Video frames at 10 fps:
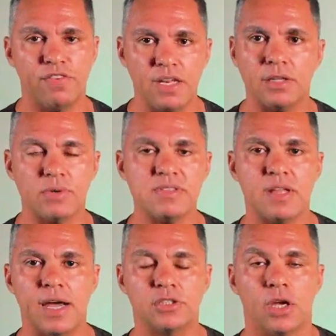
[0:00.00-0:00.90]
Vê na tua
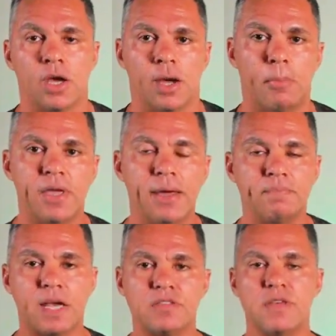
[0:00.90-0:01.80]
cidade.
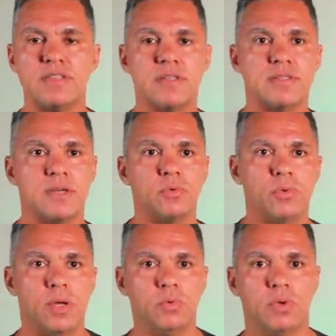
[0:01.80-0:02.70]
Porque, às vezes,
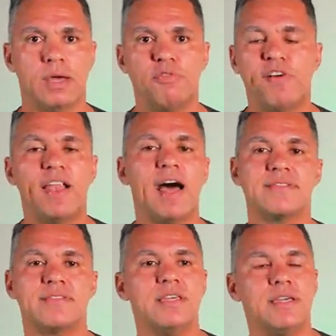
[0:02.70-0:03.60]
eu, eu não quero falar
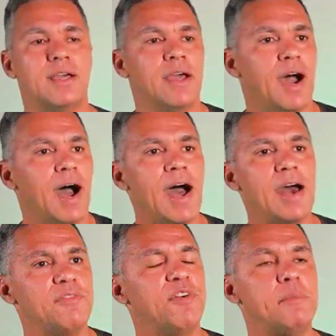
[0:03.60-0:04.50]
assim,
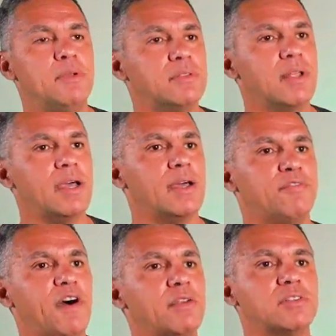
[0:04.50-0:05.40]
ah, Fábio,
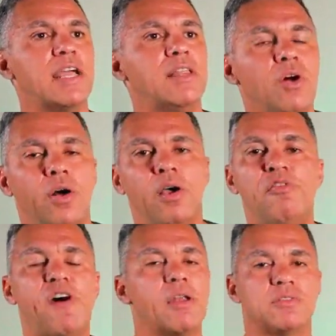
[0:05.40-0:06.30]
fala um tecnólogo. Eu
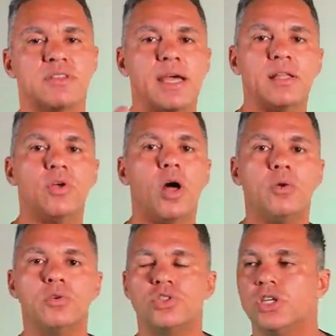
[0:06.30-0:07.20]
falo,
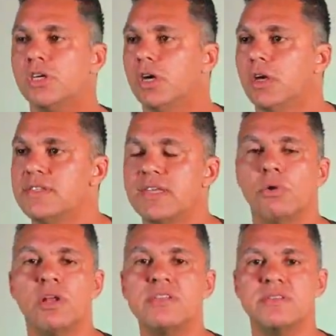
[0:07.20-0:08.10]
tecnólogo de
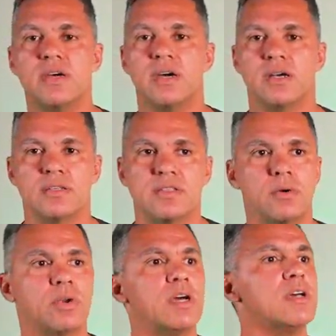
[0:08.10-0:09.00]
segurança,
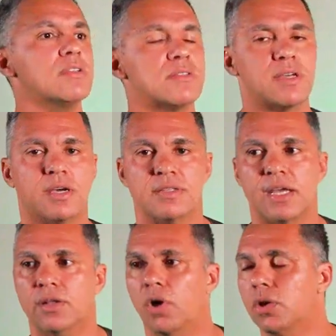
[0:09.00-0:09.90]
segurança,
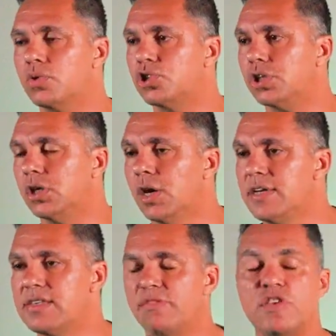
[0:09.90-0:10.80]
tecnólogo de
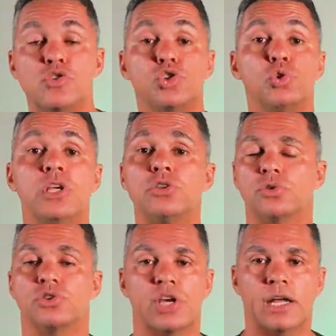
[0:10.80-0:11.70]
serviços
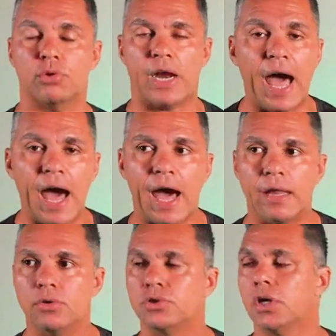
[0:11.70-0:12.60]
jurídicos
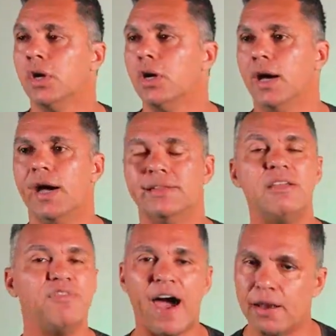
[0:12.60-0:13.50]
cartorários. Ah,
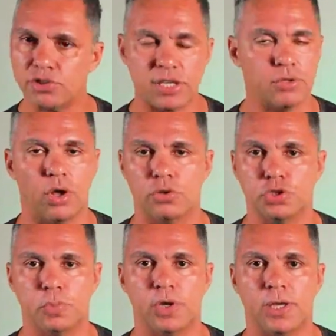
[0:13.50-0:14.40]
tem vários
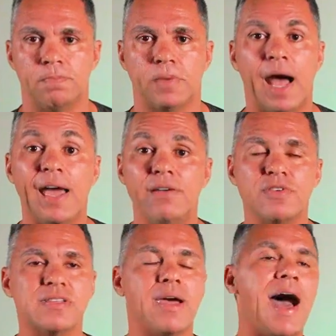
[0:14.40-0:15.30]
tecnólogos por aí. Aí
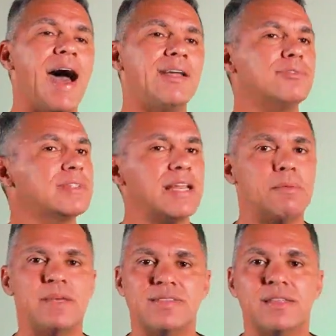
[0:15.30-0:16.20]
você, ah, não tem na
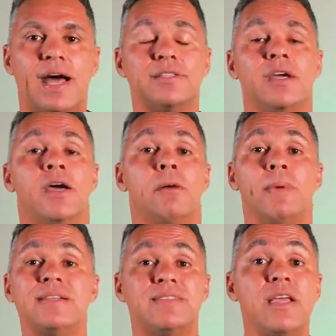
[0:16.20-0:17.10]
minha cidade.
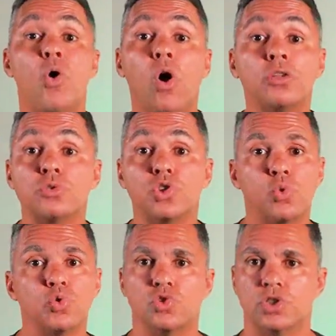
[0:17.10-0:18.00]
Mas tem outros
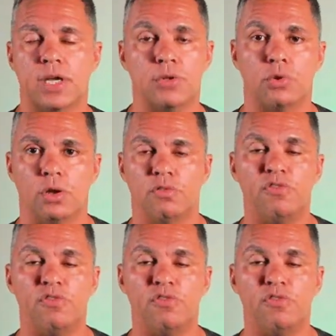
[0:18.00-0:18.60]
cursos de tecnólogo.